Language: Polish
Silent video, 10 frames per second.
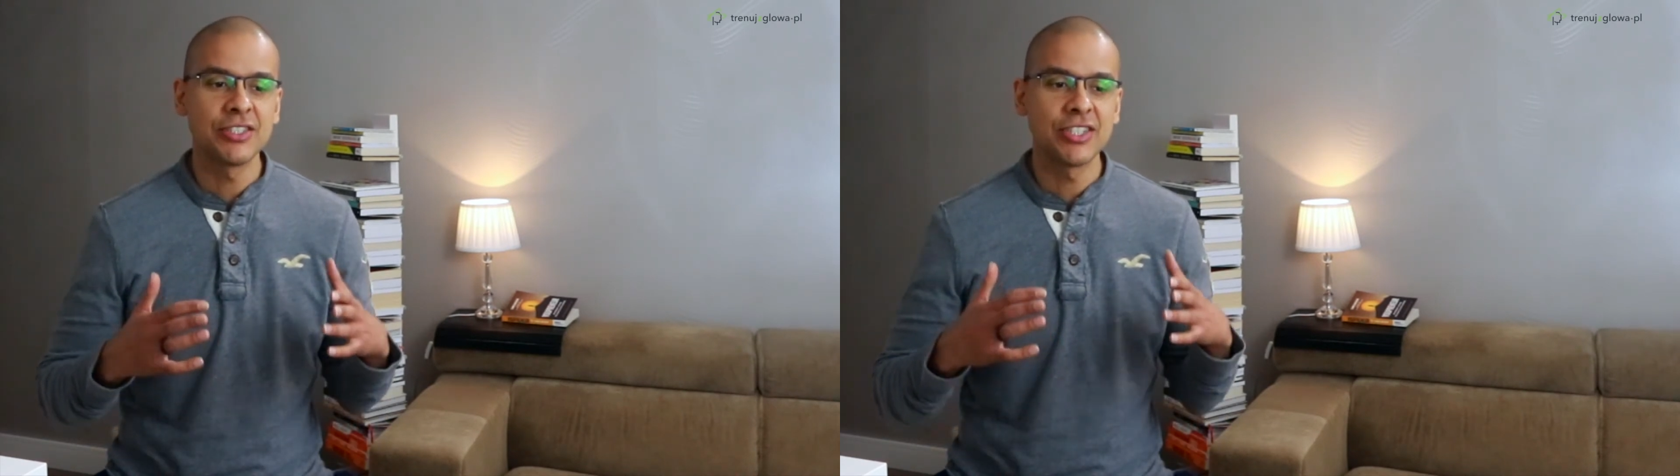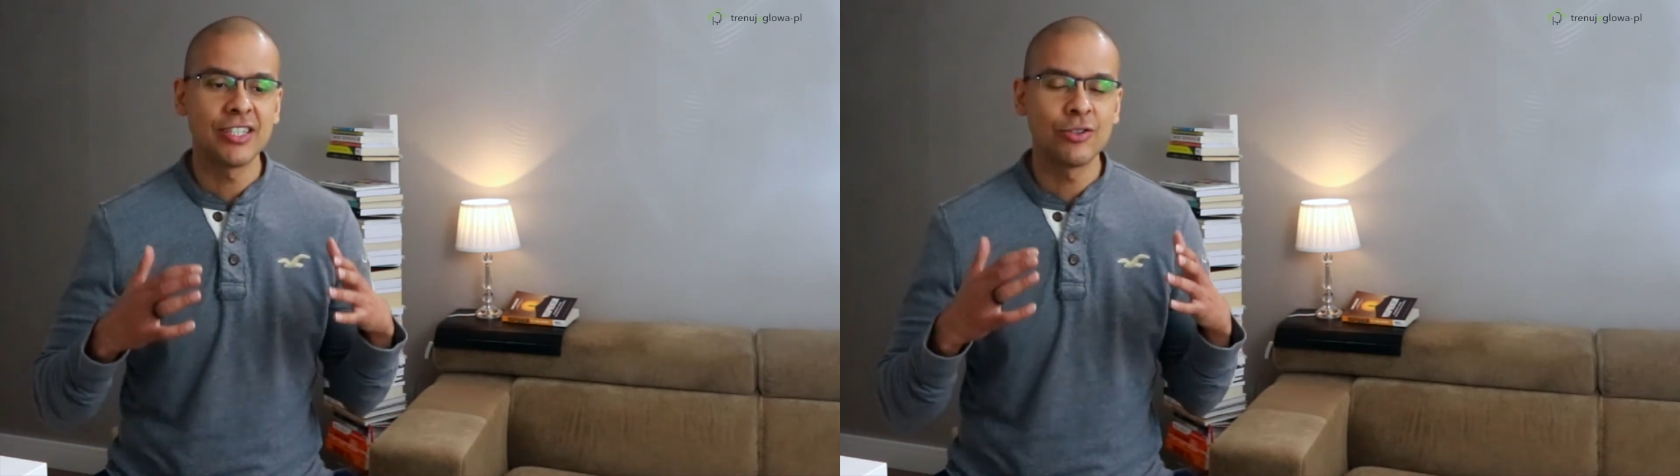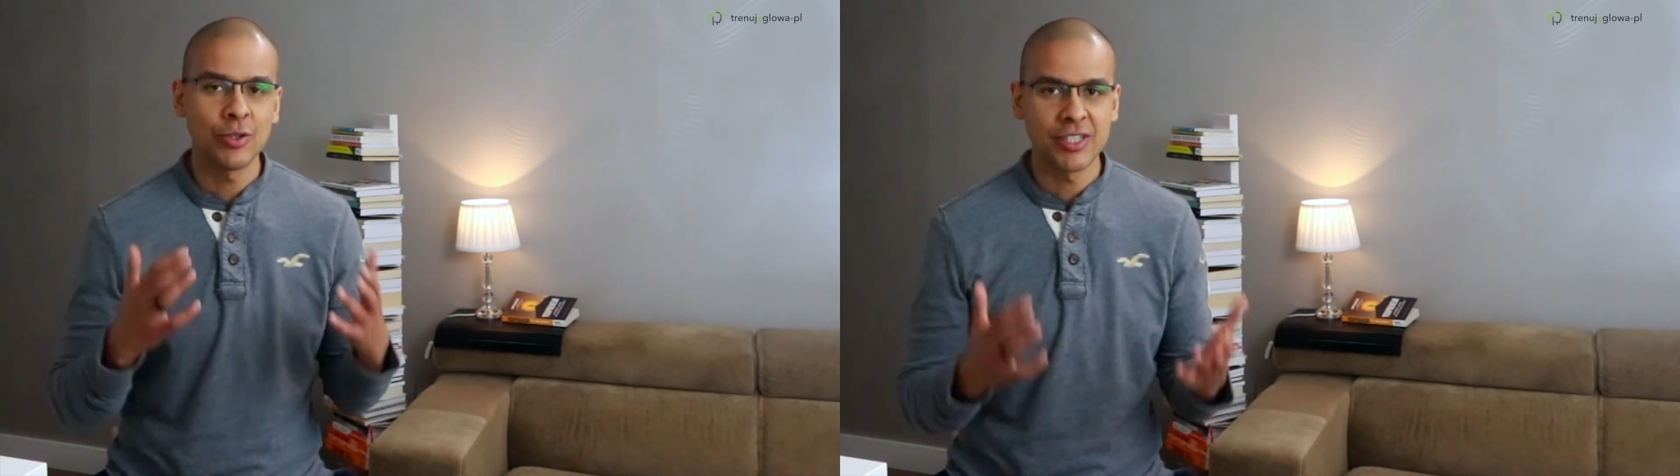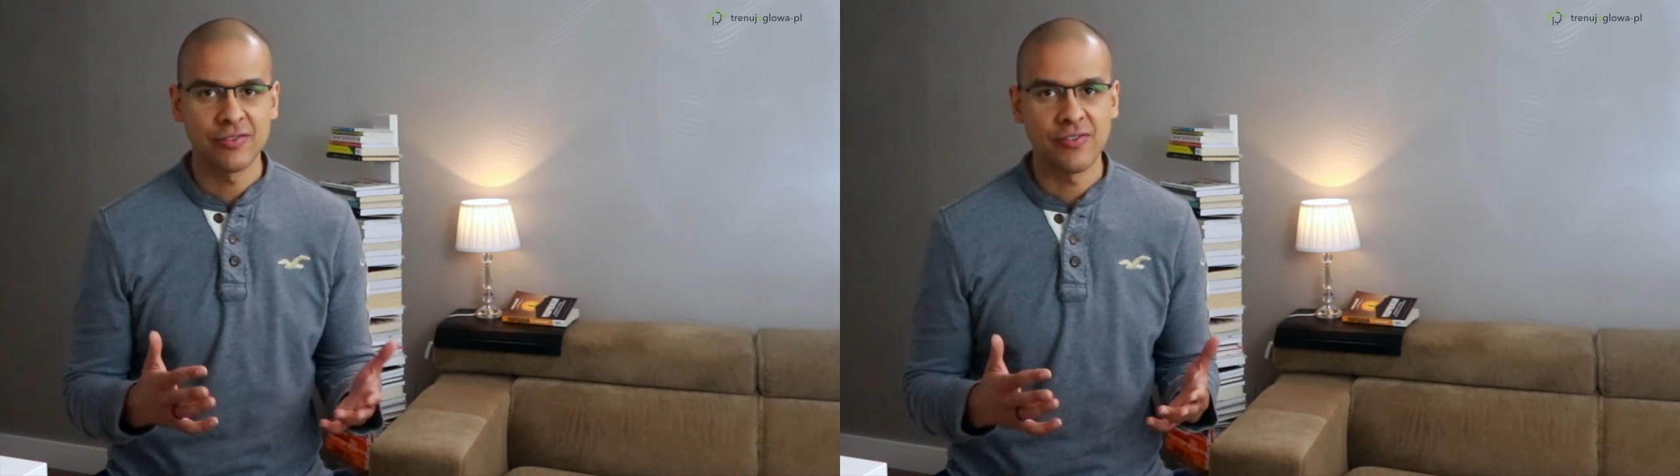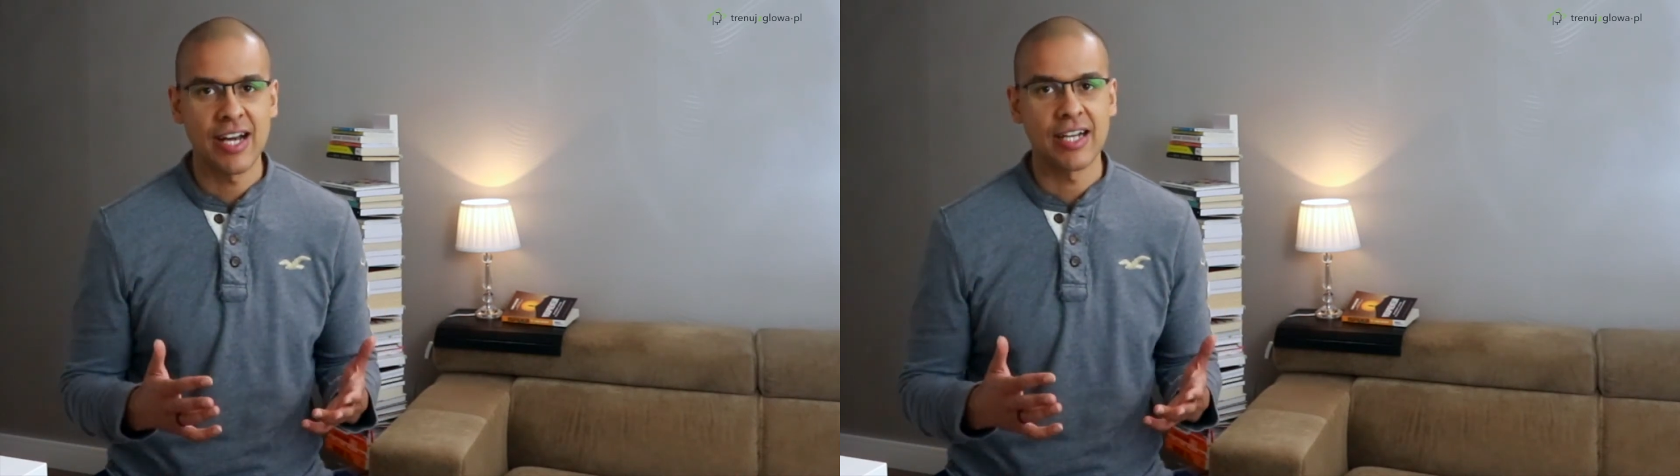że to
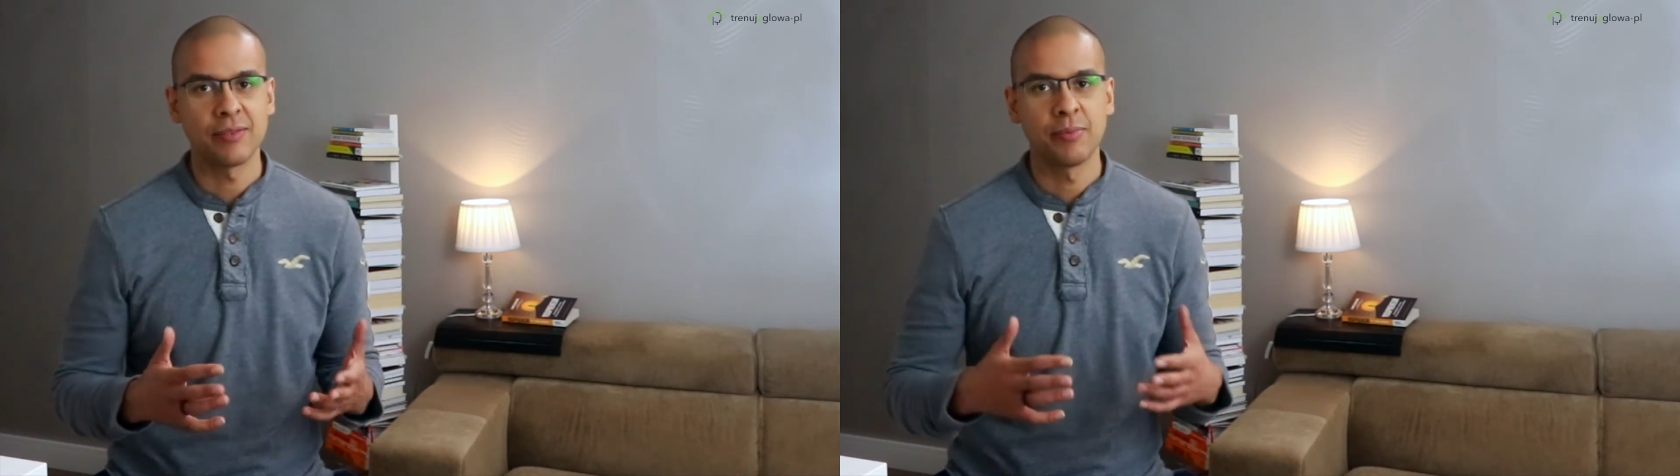jest fakt,